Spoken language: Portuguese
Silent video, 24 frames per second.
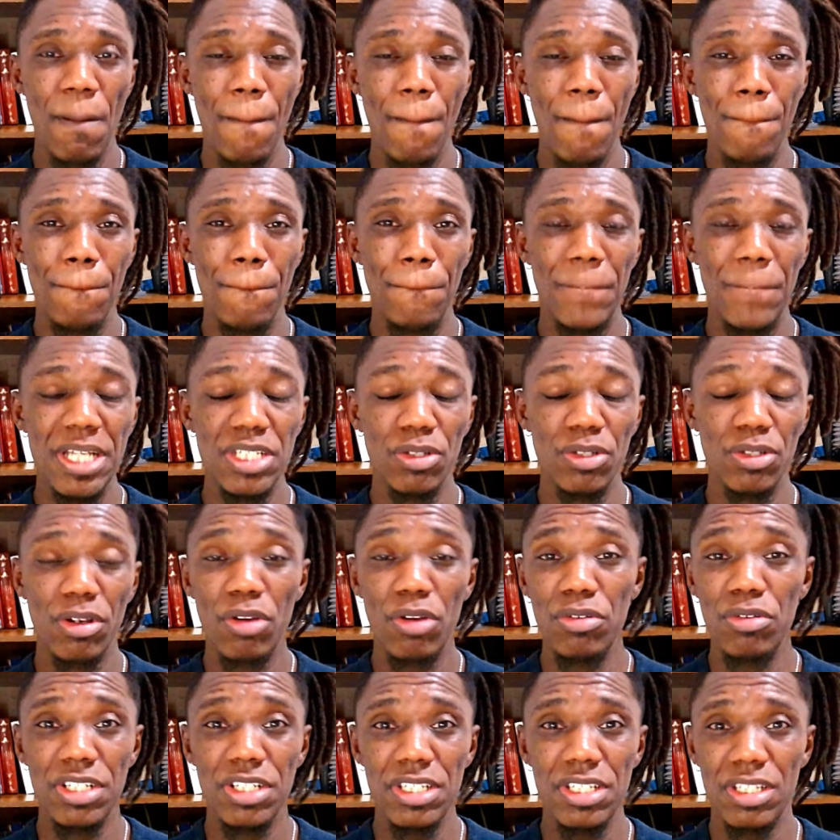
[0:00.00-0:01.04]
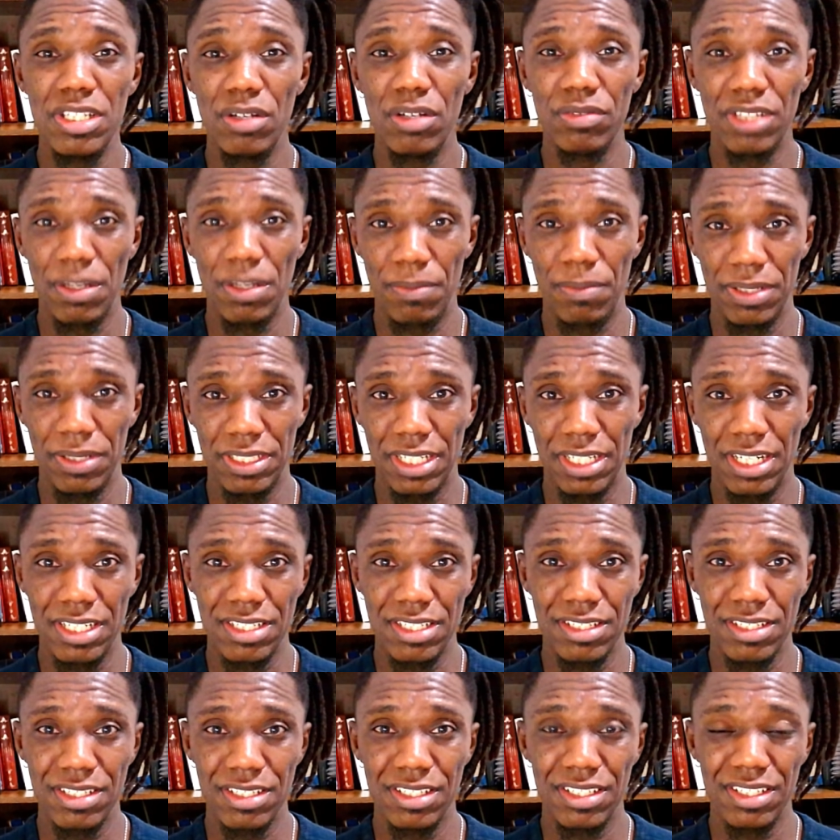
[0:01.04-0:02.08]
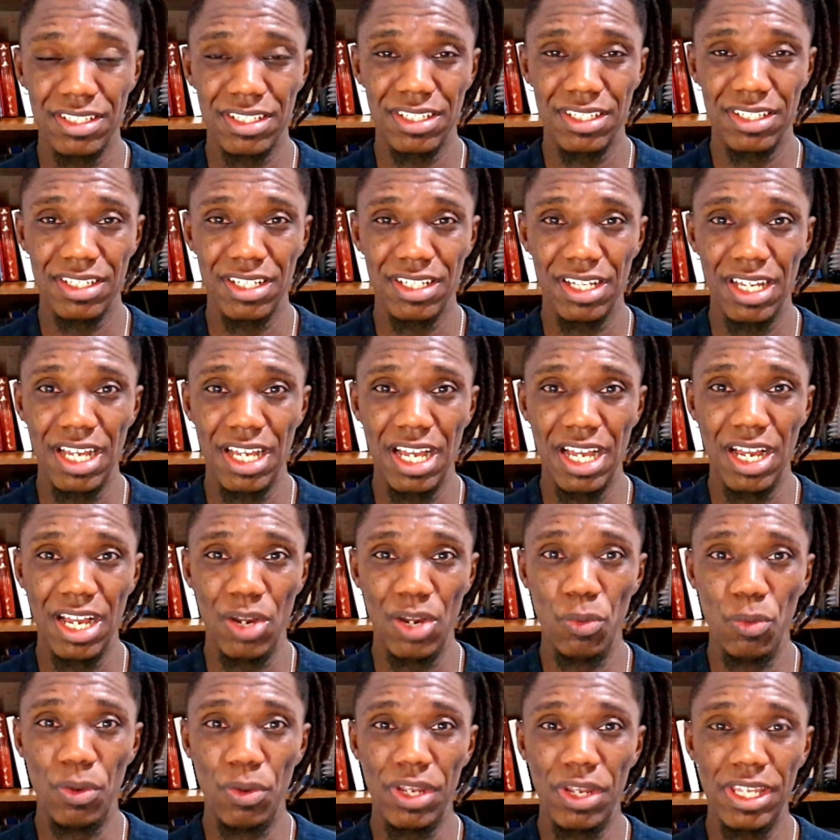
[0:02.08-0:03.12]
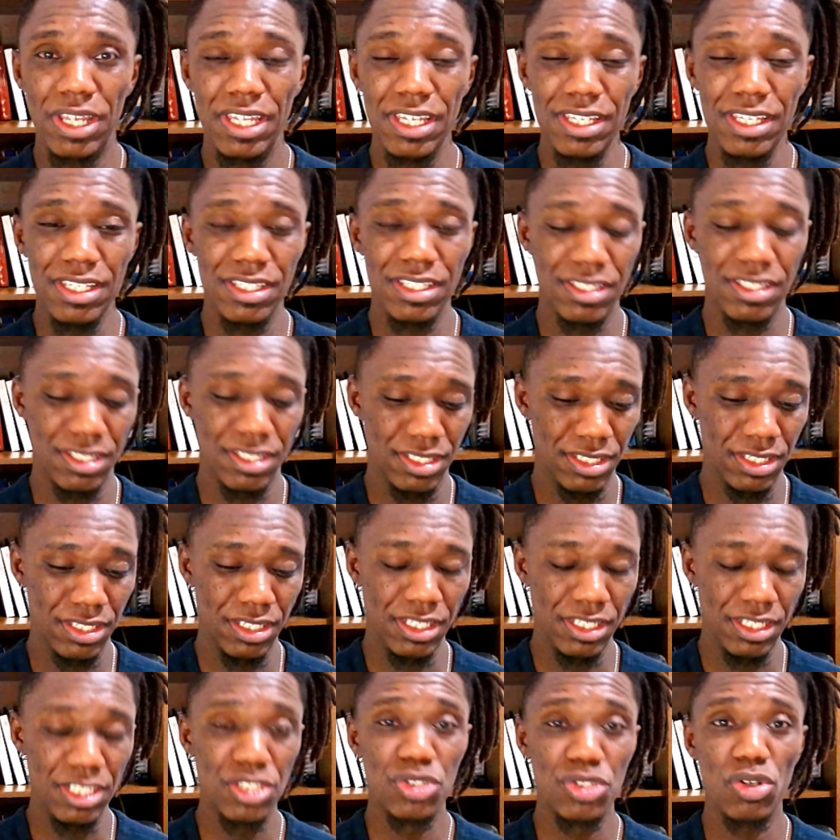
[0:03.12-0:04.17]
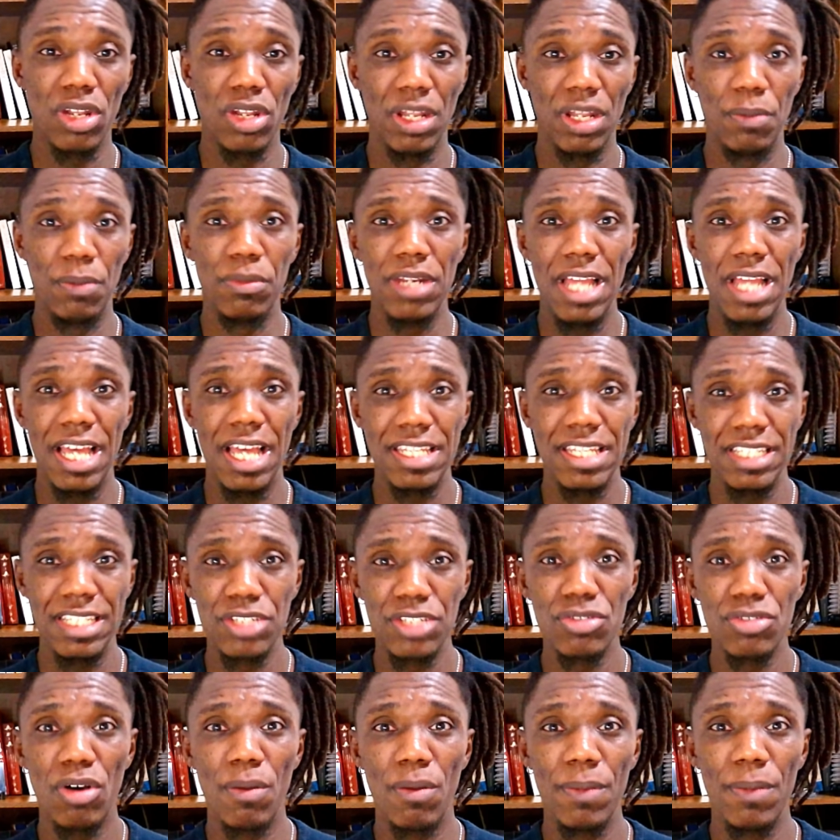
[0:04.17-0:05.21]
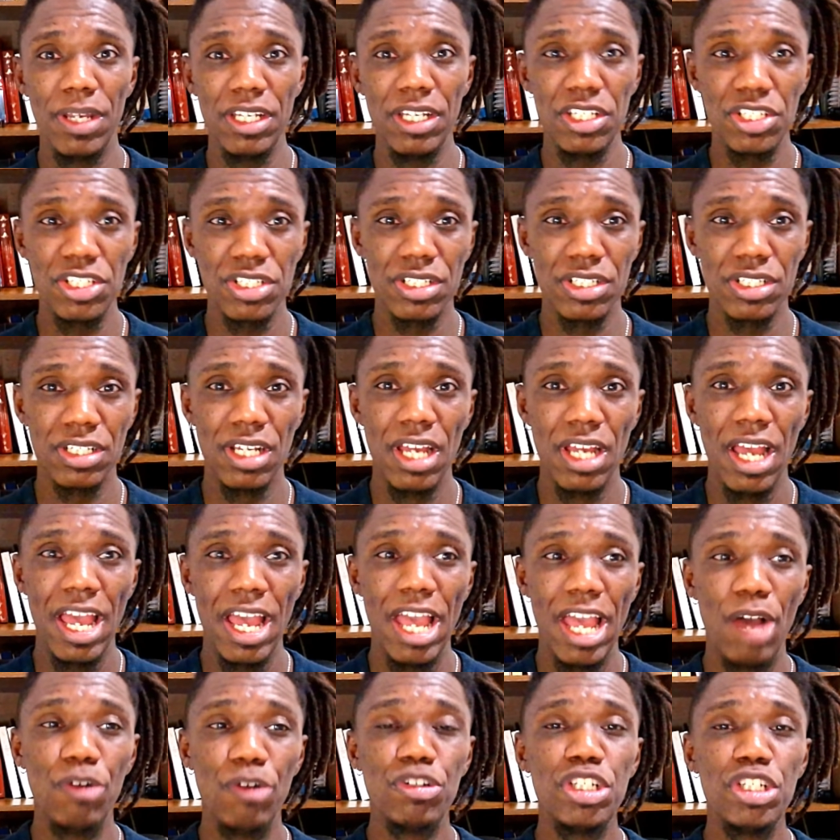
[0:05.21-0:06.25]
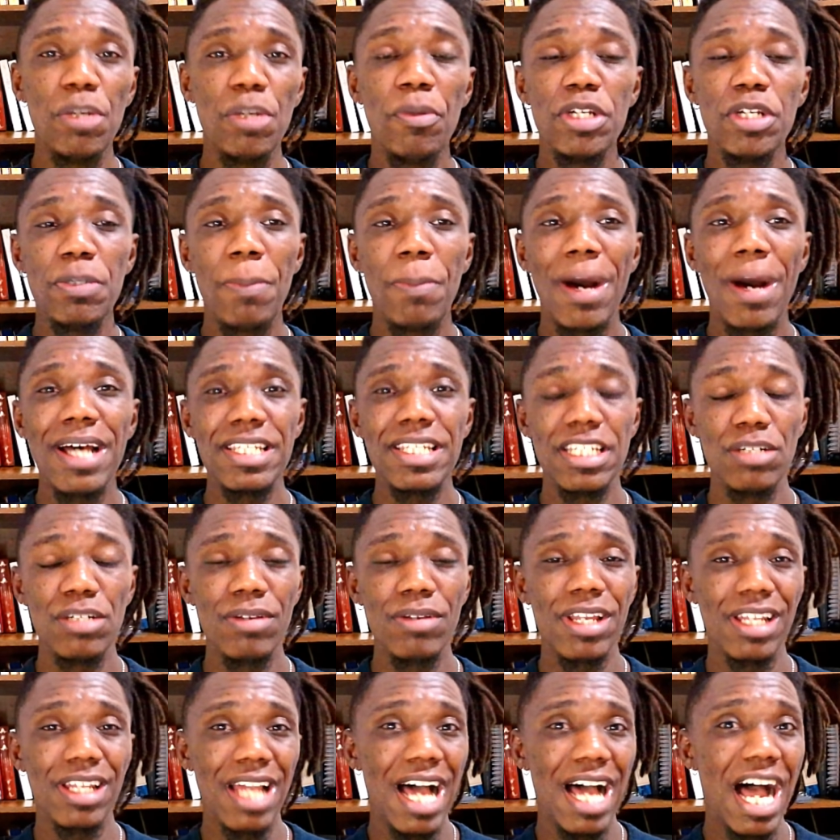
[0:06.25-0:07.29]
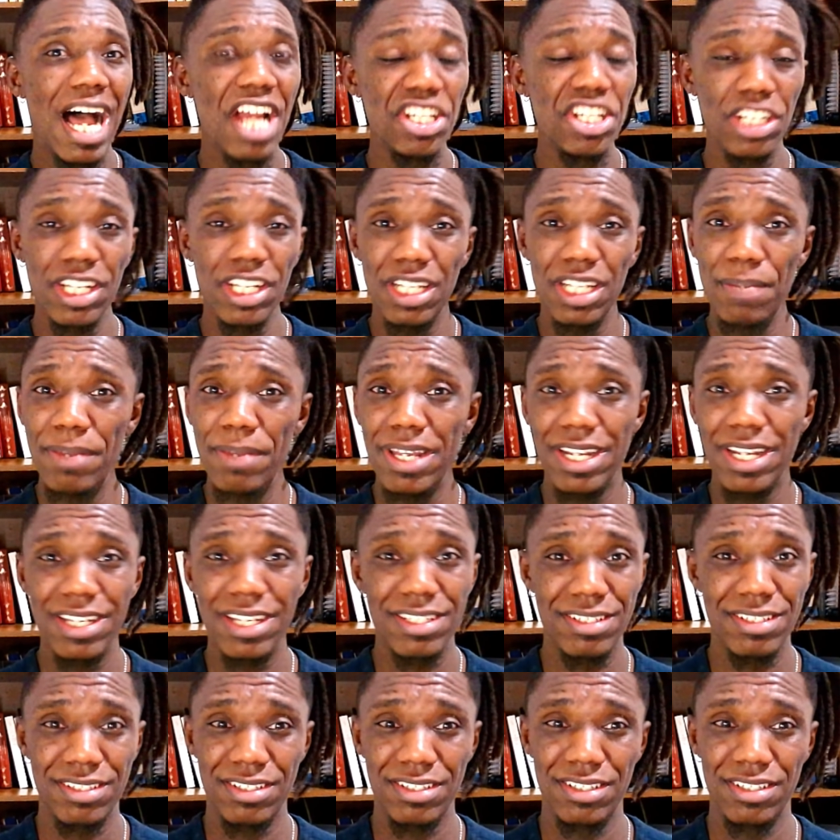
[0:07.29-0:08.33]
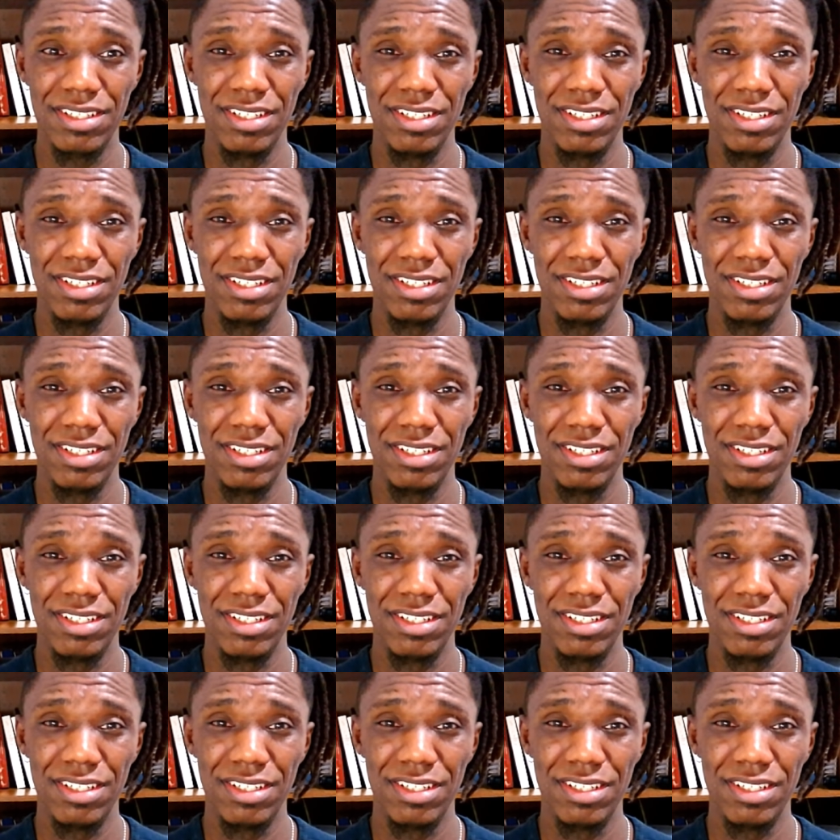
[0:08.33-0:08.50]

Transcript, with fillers: Mas é o que eu disse há um tempo atrás, né? O que isola a mulher sexualmente é o tipo de parceiro que ela acha que ela merece.